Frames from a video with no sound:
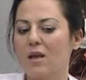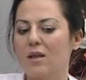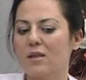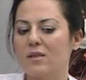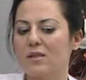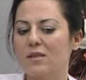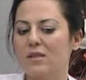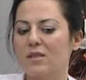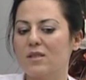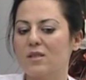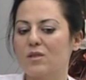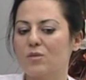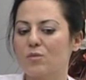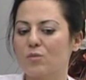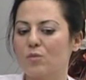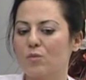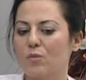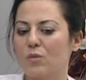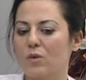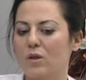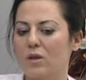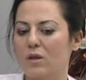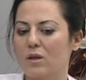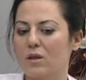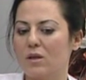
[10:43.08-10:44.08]
Siz
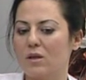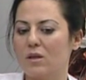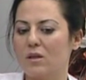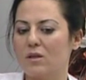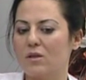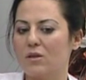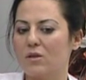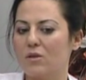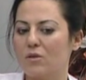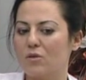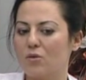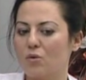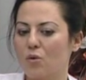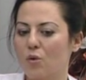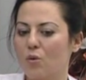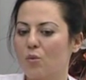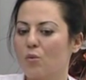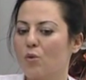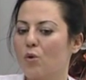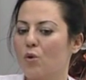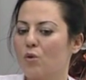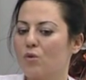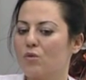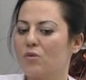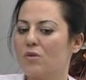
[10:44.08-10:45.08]
e, doğum
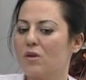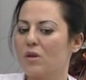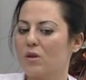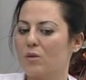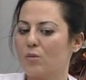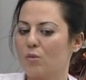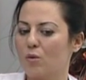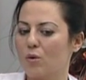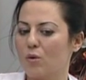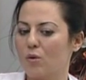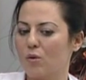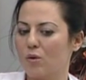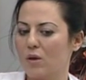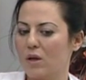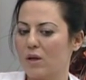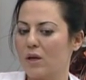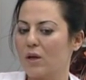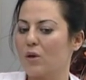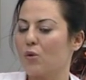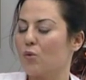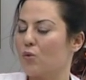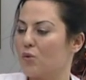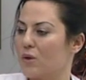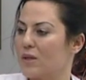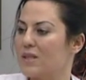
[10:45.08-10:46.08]
kontrolü
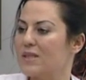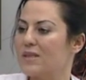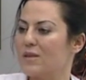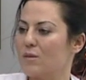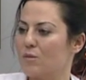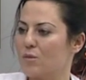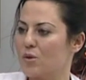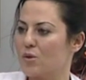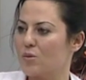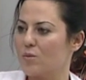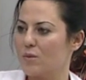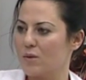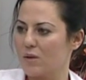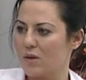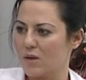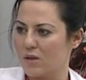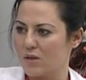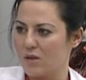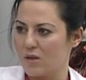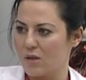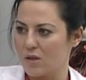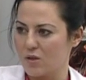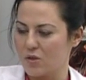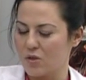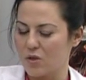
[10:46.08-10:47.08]
olarak üretilmiş bir
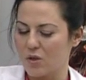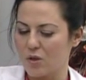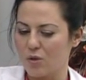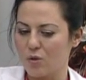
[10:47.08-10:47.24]
ilacı